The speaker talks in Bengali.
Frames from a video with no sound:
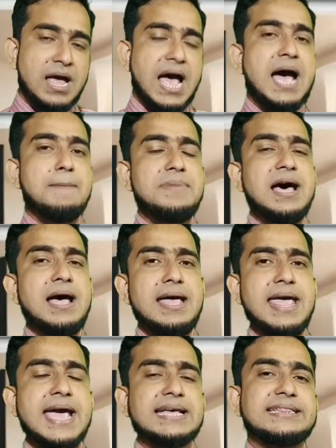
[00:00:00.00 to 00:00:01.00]
আমরা
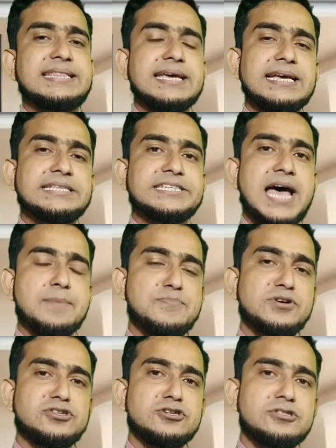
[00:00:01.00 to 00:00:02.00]
এক থেকে চার
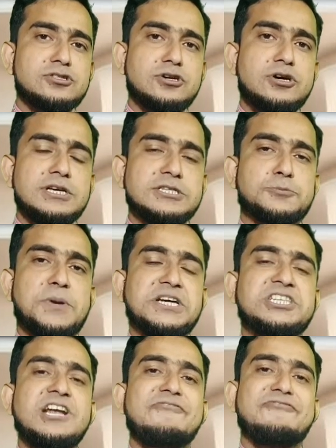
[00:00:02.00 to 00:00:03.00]
পর্যন্ত
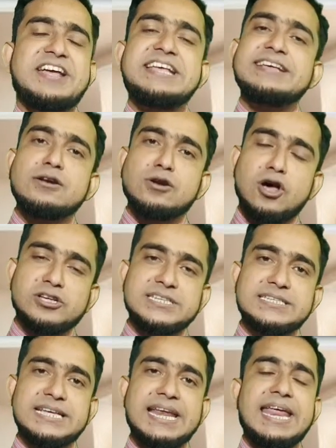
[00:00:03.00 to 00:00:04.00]
স্পেশাল ফ্রেজ অ্যান্ড
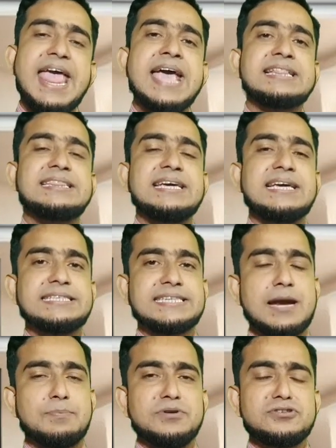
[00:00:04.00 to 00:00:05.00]
ক্লজেসের এক থেকে
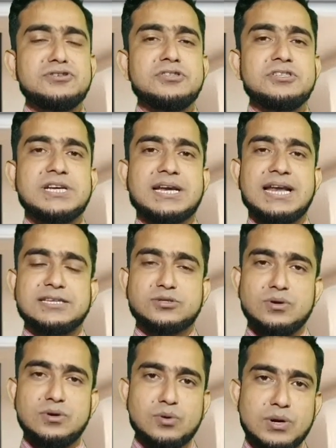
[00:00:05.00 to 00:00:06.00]
চার পর্যন্ত যে
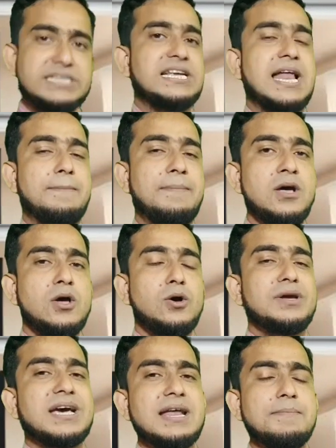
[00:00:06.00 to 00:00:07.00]
ক্লাসগুলো করেছিলাম
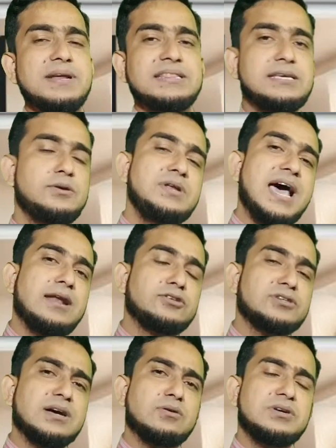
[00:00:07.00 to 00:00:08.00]
ওইখানে আমরা থিওরি
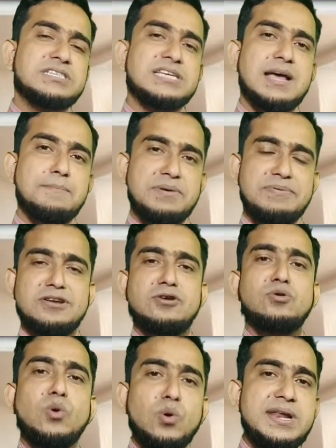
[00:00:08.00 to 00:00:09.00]
আলোচনা করেছিলাম বিভিন্ন
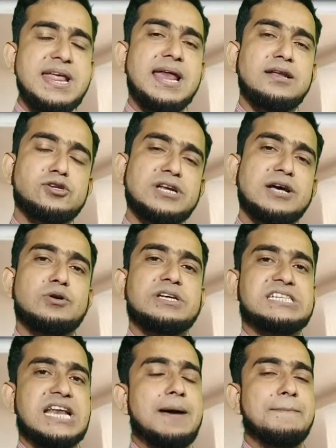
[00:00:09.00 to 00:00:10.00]
রুল নিয়ে আলোচনা
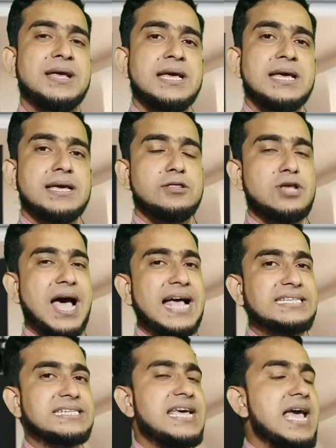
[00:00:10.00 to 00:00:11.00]
করেছিলাম কিন্তু
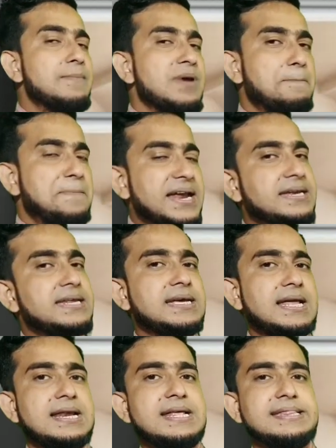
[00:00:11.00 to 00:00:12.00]
আজকে আমরা
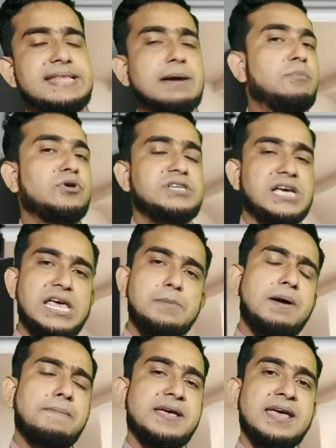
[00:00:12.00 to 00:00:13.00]
প্র্যাকটিক্যালি দেখব যে
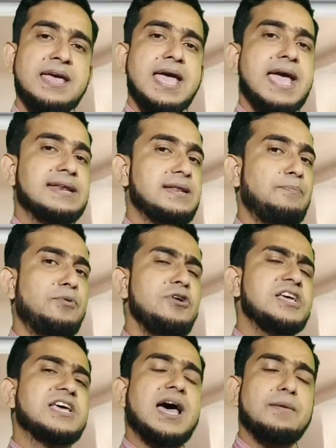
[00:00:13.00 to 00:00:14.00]
কিভাবে একটা
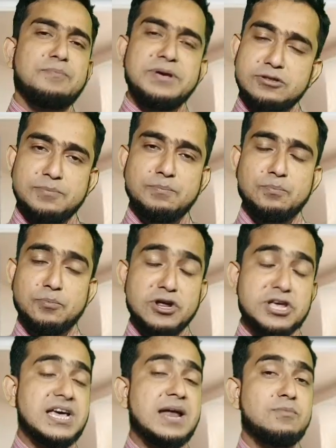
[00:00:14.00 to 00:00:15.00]
পরীক্ষার ভিতর
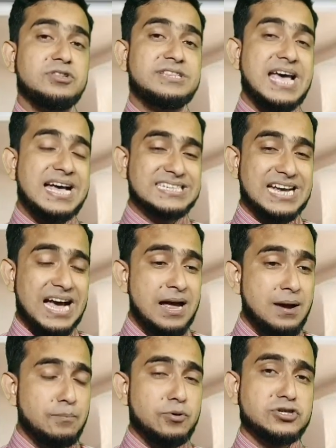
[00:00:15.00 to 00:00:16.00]
পরীক্ষার মধ্যে আসা
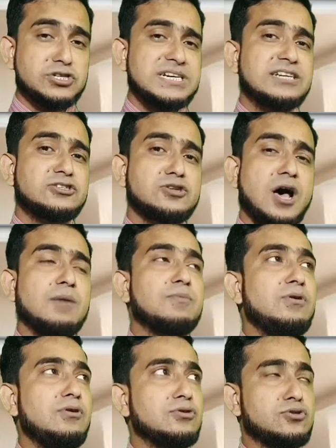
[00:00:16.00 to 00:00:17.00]
প্রশ্নের
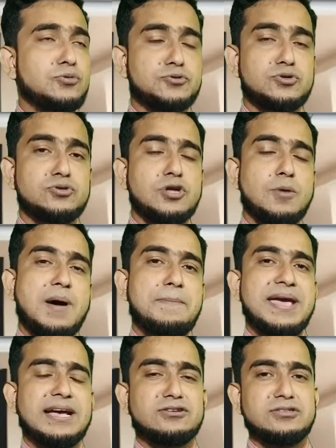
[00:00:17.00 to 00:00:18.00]
সলভগুলো খুব সুন্দরভাবে
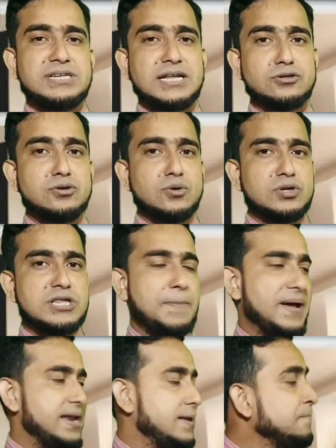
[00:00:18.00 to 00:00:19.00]
একজন ছাত্র করতে
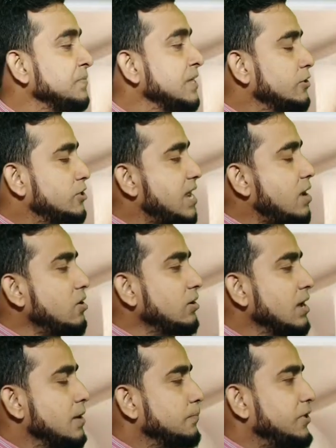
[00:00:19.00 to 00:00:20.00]
পারে তো যাই হোক
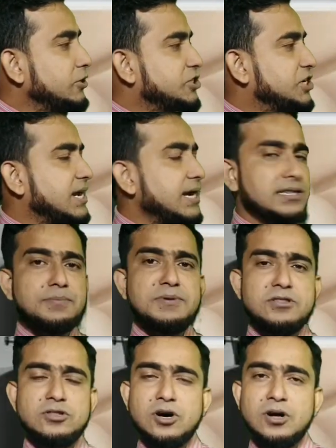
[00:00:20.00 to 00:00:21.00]
প্রিয়
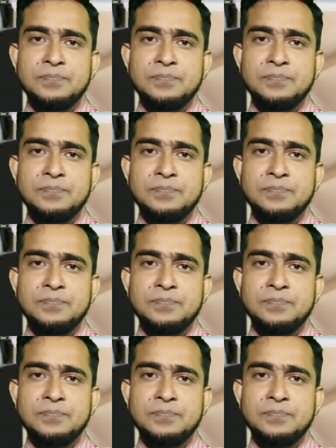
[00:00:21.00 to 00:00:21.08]
শিক্ষার্থীবৃন্দ